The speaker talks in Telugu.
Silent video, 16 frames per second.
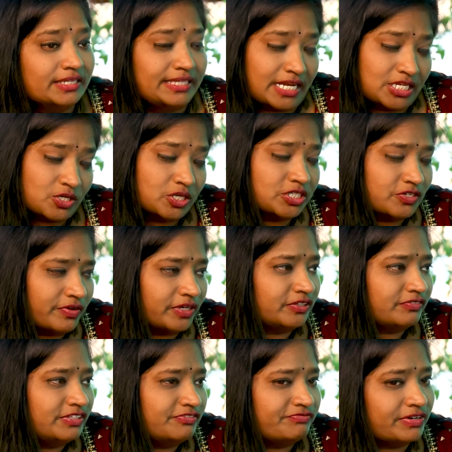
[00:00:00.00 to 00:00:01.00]
దట్స్ ఆల్సో
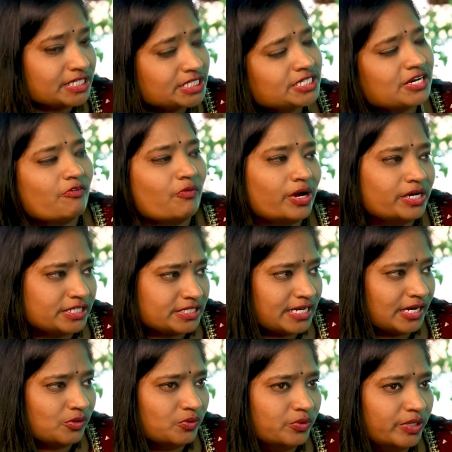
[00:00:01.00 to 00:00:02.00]
వన్ ఆఫ్ ది ఫస్ట్ అవార్డ్స్
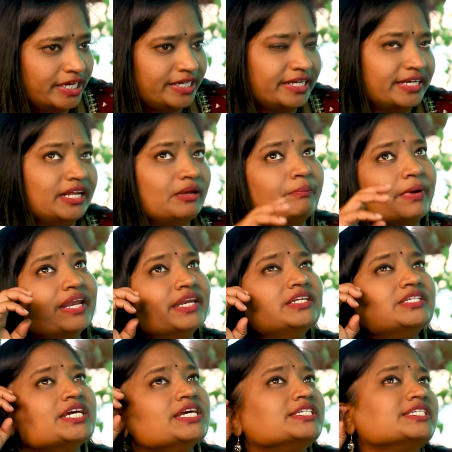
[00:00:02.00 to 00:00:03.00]
నాకు అంటే నేను
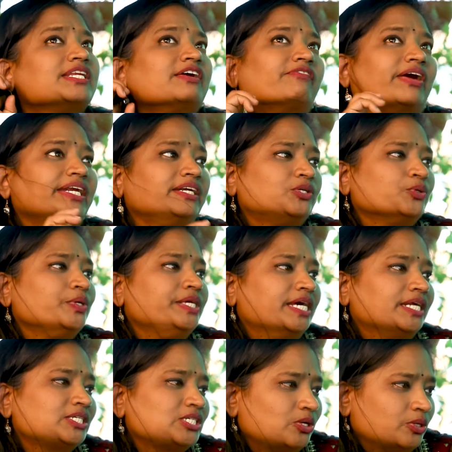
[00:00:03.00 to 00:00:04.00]
పని చేసిన వన్ టూ
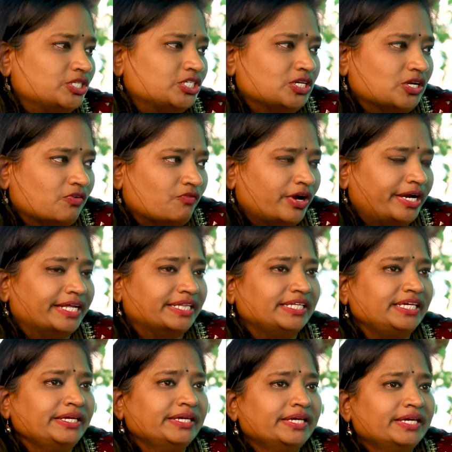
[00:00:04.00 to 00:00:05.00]
ఇయర్స్లో వచ్చిన అవార్డు
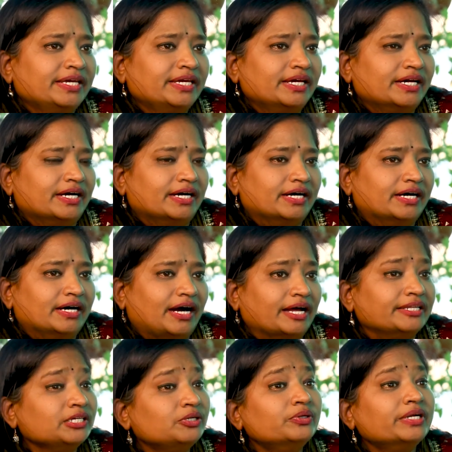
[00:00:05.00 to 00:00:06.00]
అది uh,
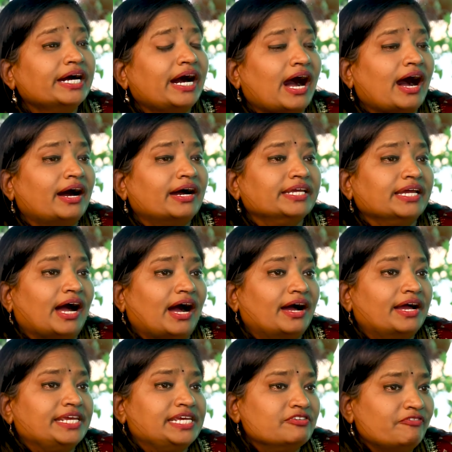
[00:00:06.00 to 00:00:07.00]
అది కూడా
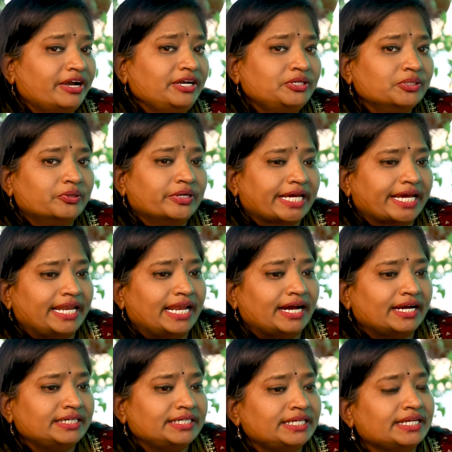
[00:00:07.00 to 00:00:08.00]
ఆ ఈవెంట్ కూడా
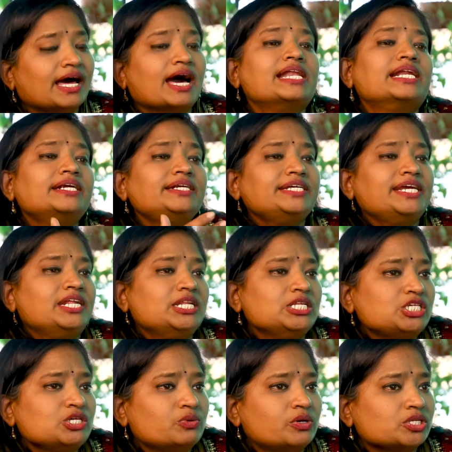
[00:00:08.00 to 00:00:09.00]
ఎలాగంటే నాలాంటి
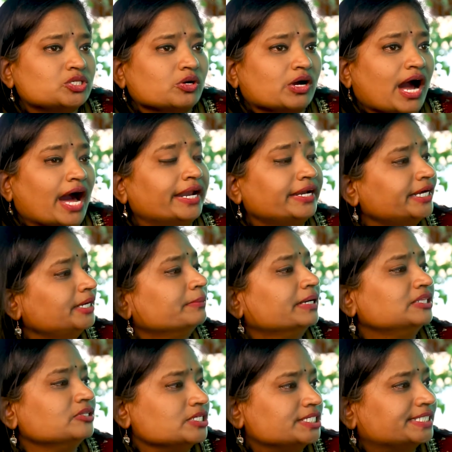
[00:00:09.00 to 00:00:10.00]
ఎన్జిఓస్ ఒక హండ్రెడ్
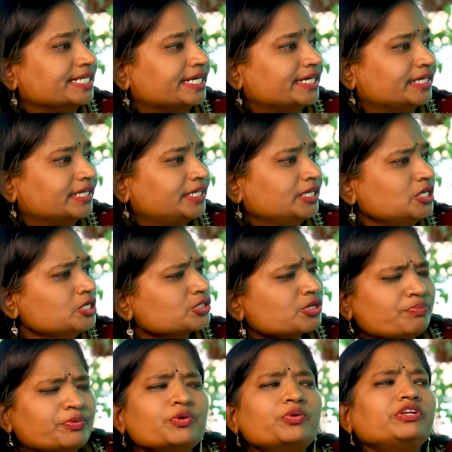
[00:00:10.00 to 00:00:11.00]
మంది వస్తారండి
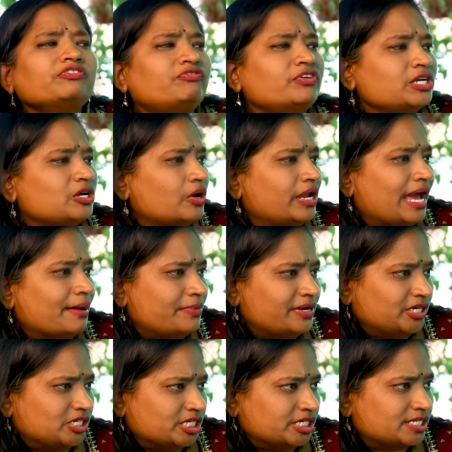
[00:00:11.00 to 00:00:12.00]
సో బ్యూటిఫుల్
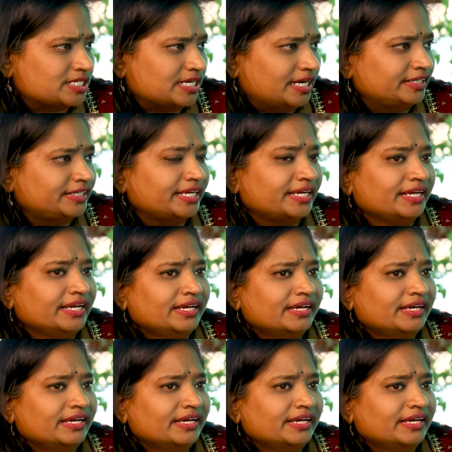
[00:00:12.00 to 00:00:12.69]
కొలాబరేషన్స్ అంటే